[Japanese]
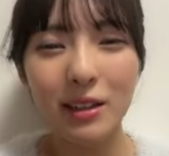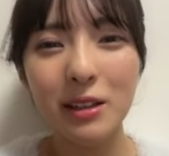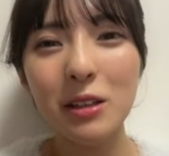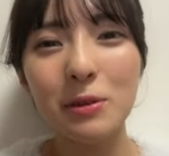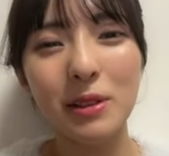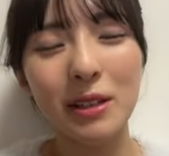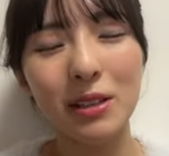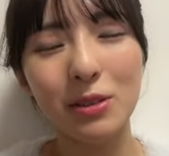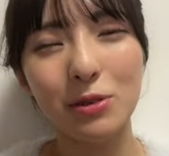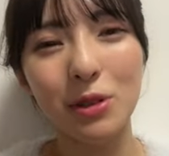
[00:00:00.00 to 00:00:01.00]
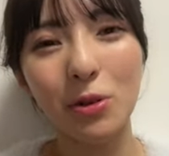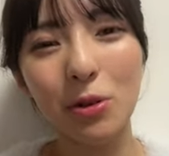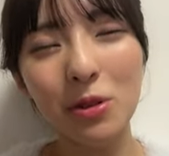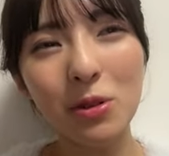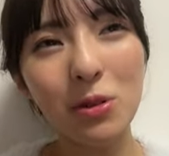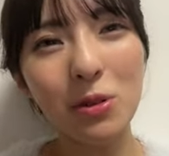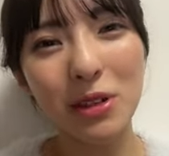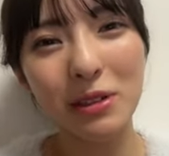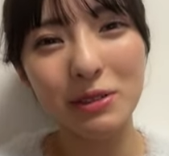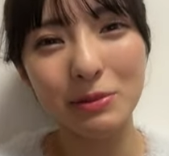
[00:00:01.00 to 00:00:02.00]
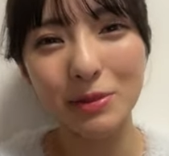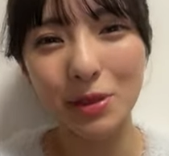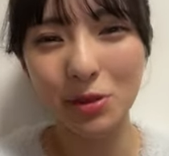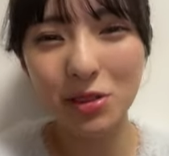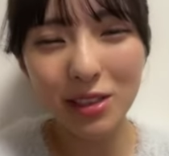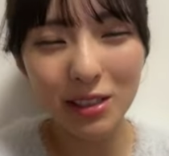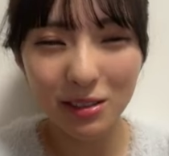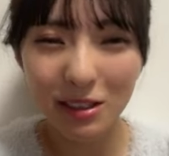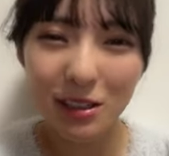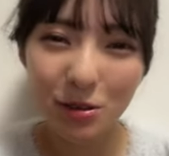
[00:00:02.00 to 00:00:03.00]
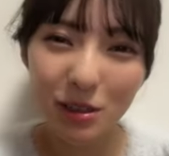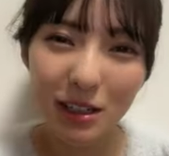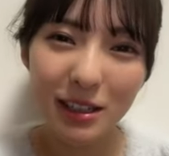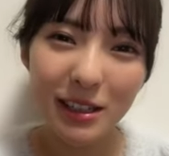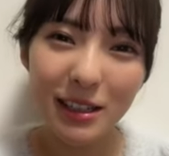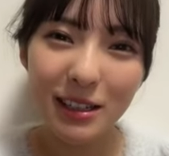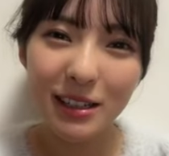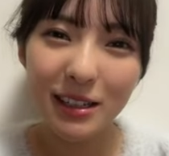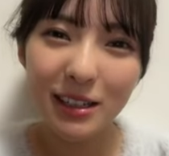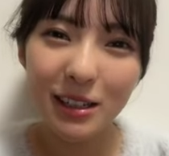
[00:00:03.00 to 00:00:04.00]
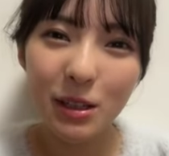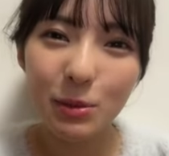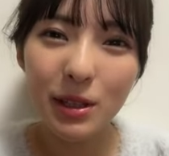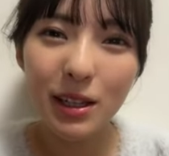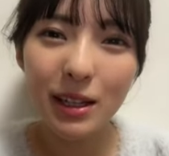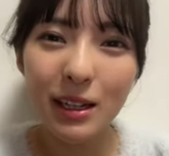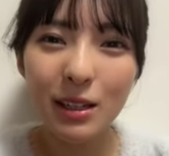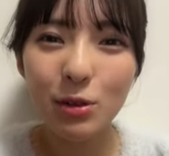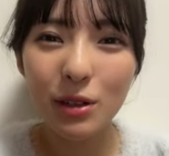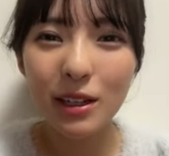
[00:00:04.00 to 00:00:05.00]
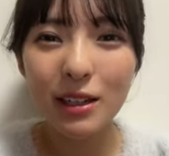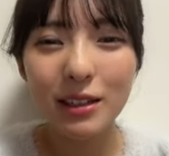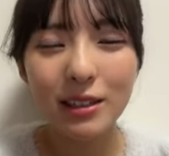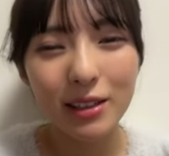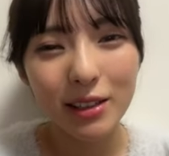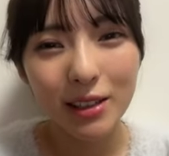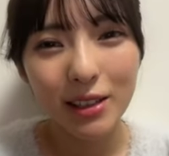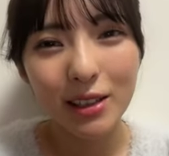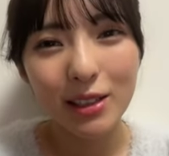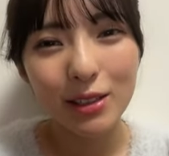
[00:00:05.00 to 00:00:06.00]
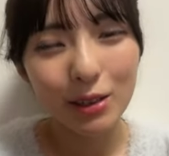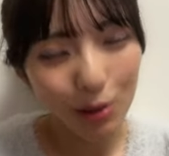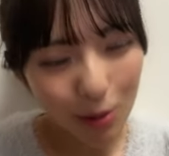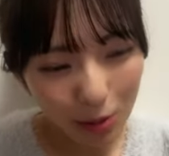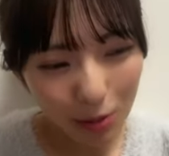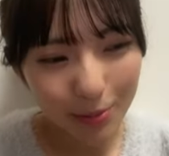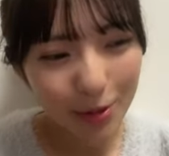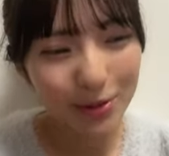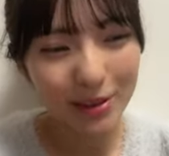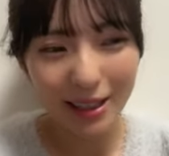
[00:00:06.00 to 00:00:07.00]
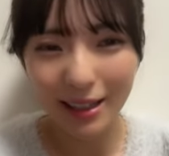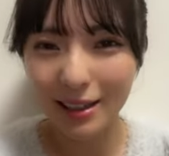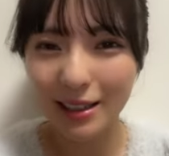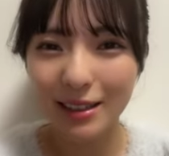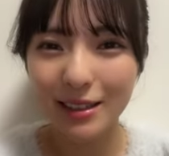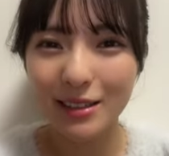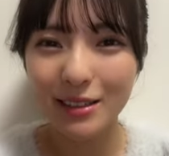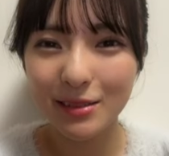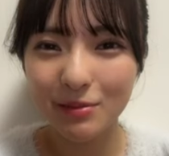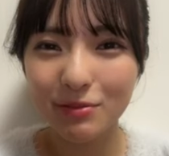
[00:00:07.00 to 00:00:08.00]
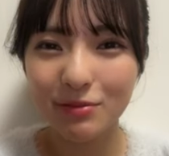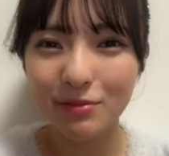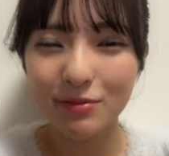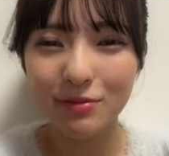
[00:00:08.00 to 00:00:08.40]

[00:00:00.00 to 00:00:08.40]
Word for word: 改めて聴くとわこの公演良すぎるなとかやってみたいなとかそう思うんだうん